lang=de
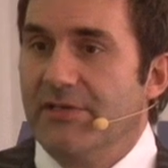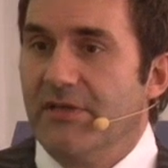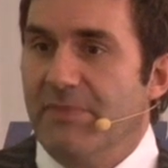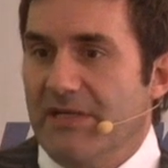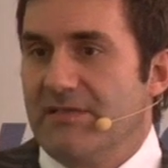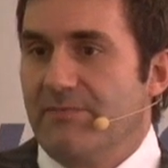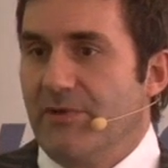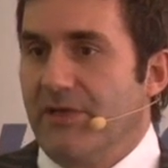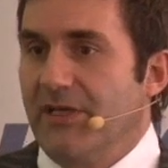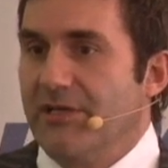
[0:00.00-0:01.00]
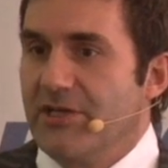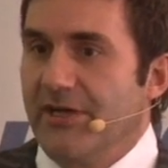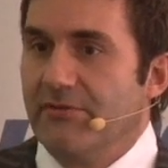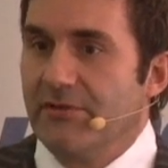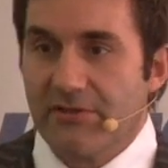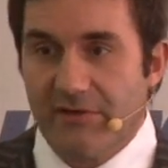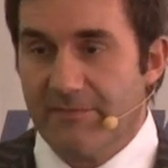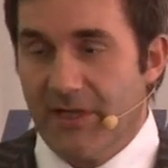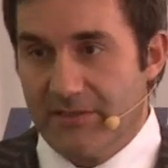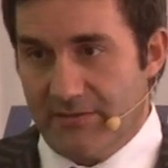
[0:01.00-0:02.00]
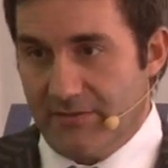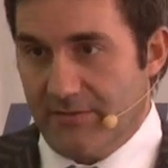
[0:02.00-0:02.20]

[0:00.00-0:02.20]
die bestmögliche Entscheidung getroffen hat.